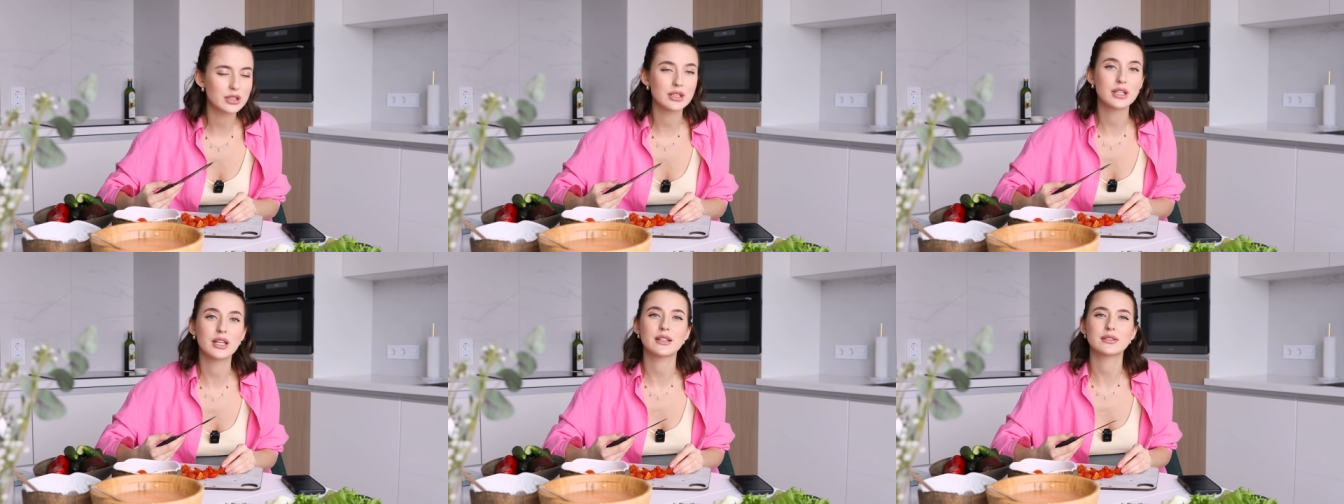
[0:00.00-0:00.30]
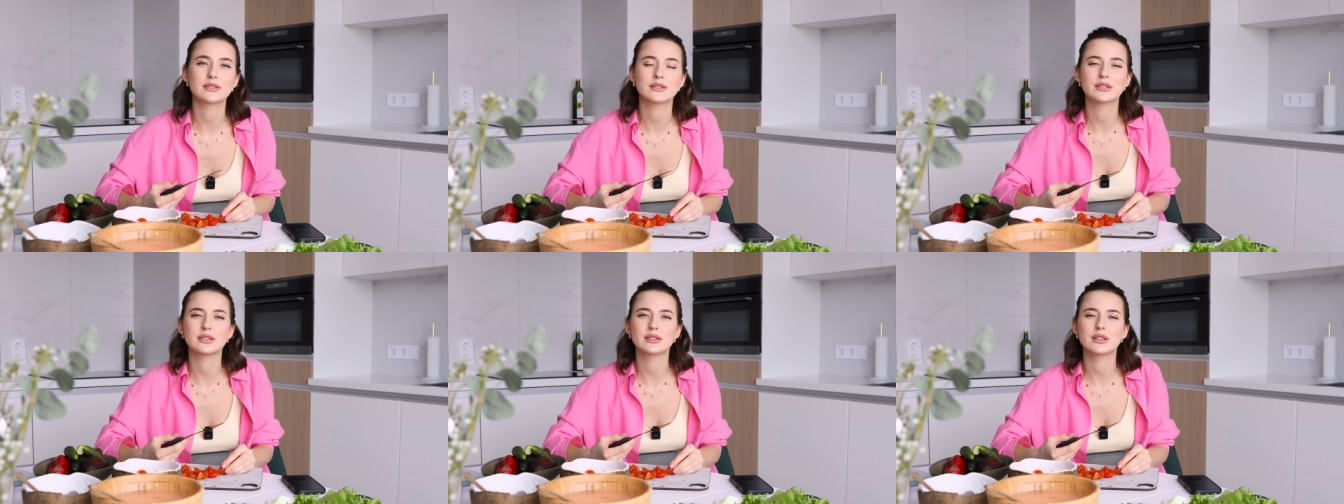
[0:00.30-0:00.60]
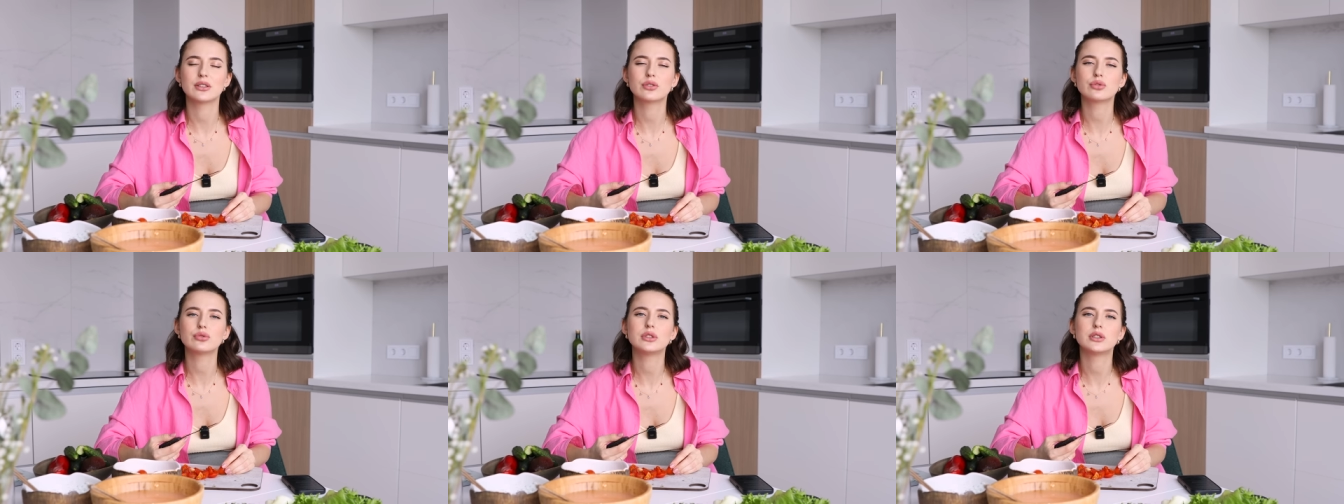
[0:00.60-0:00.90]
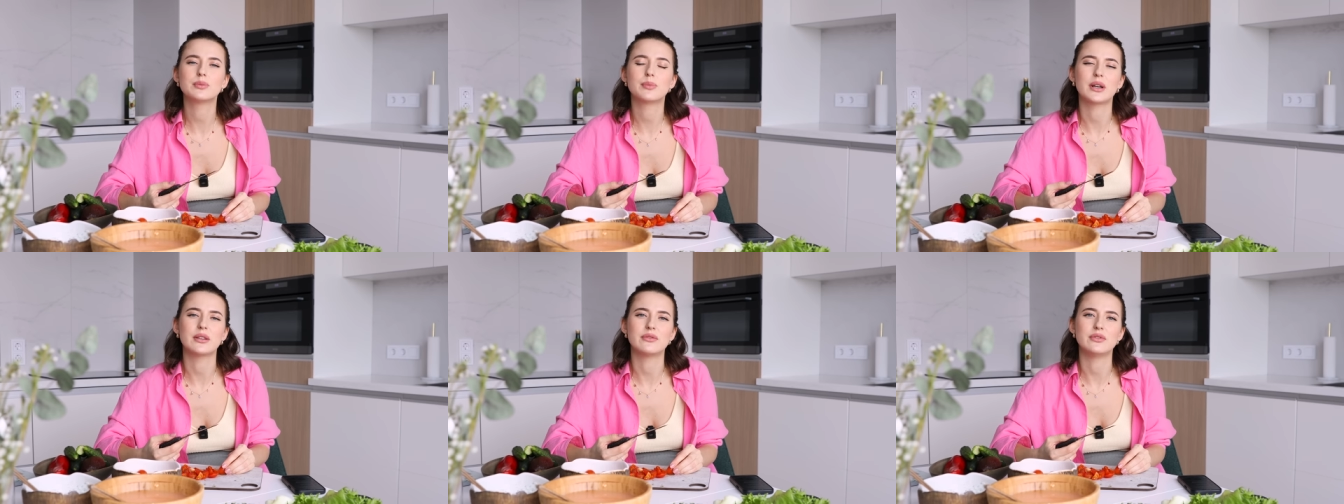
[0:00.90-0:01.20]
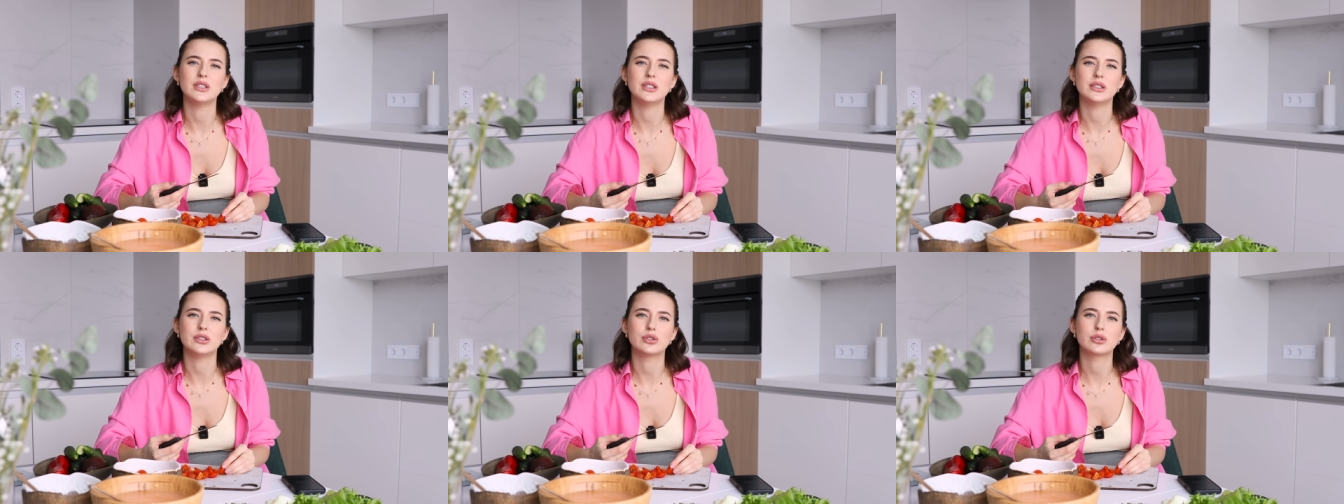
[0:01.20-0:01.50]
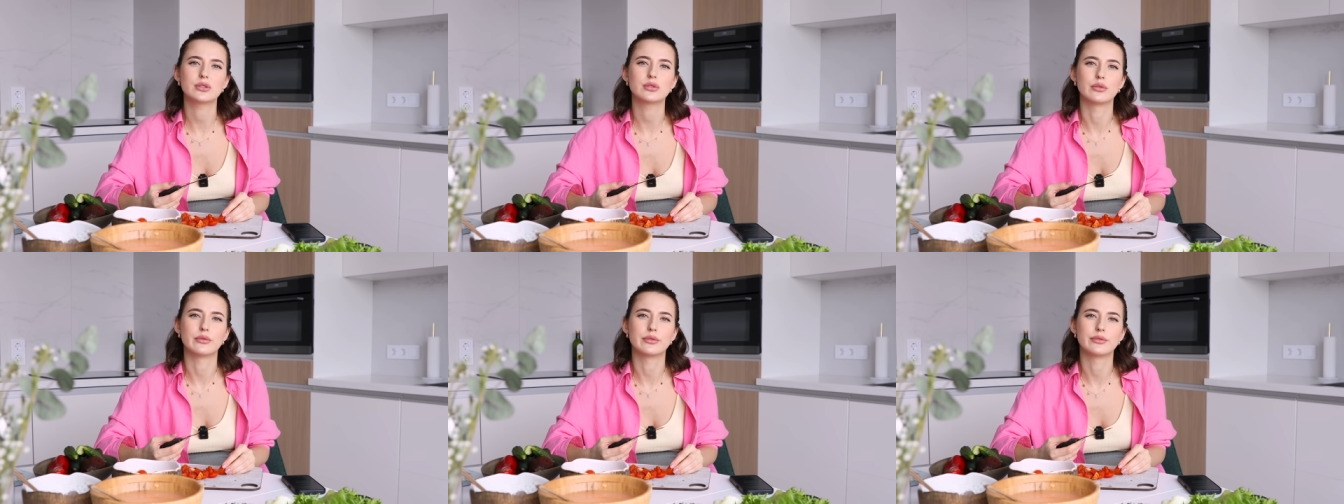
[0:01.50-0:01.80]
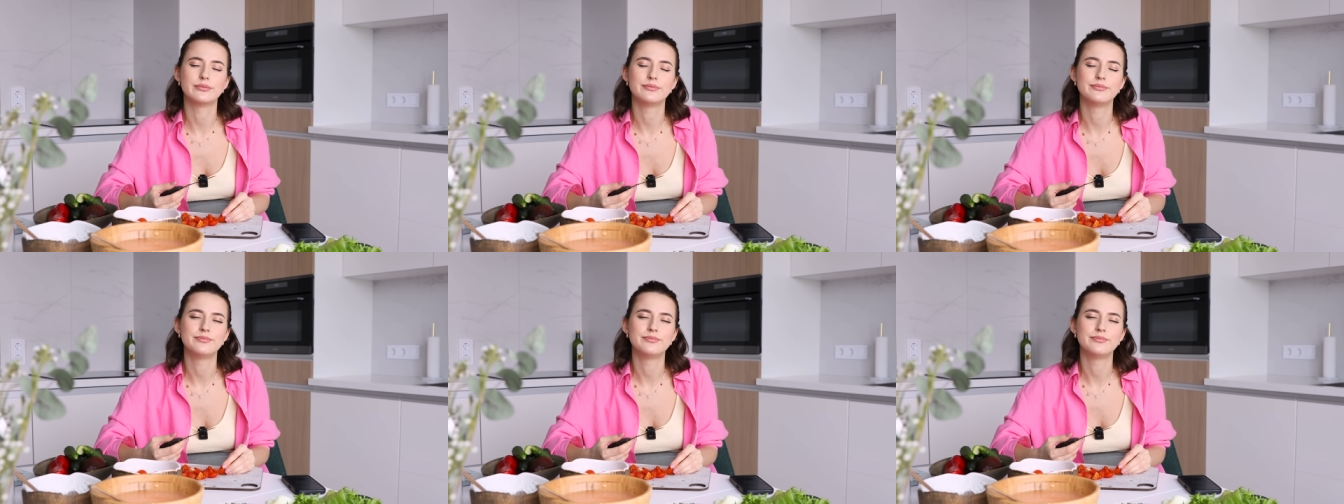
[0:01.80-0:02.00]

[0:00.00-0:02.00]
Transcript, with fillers: так я ложусь спать в 10 часов.